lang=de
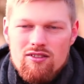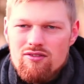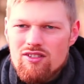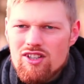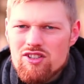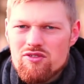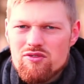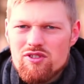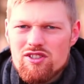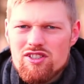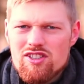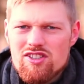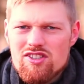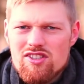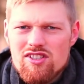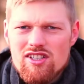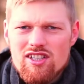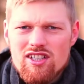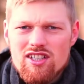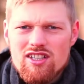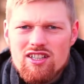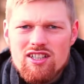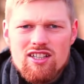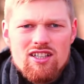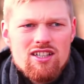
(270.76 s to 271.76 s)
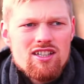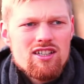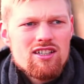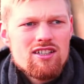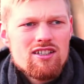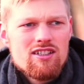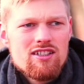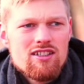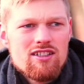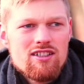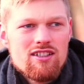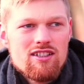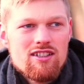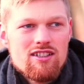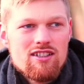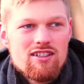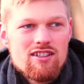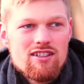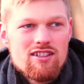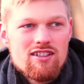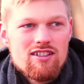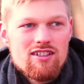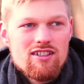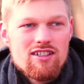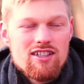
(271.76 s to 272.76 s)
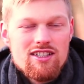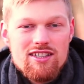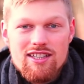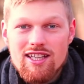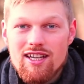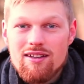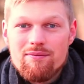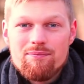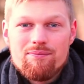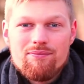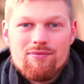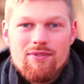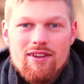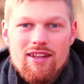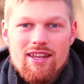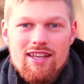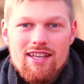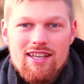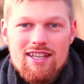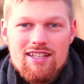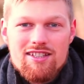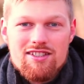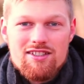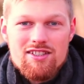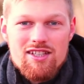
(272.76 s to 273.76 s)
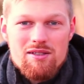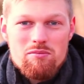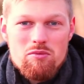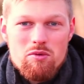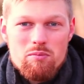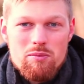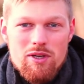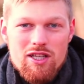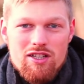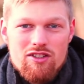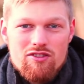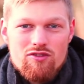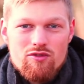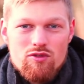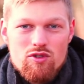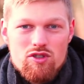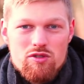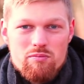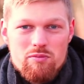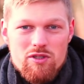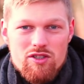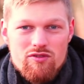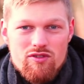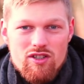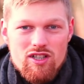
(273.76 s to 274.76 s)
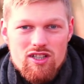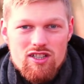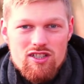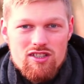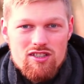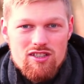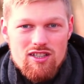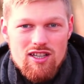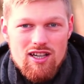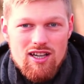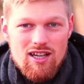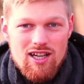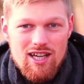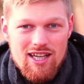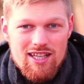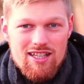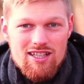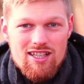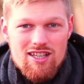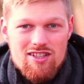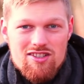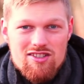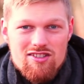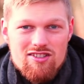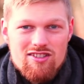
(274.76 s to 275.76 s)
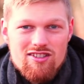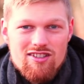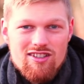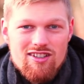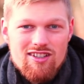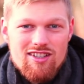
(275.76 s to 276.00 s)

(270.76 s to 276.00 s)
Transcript: Was wollte ich sagen? Ja, in dem Moment, wo ich mich wirklich einlasse,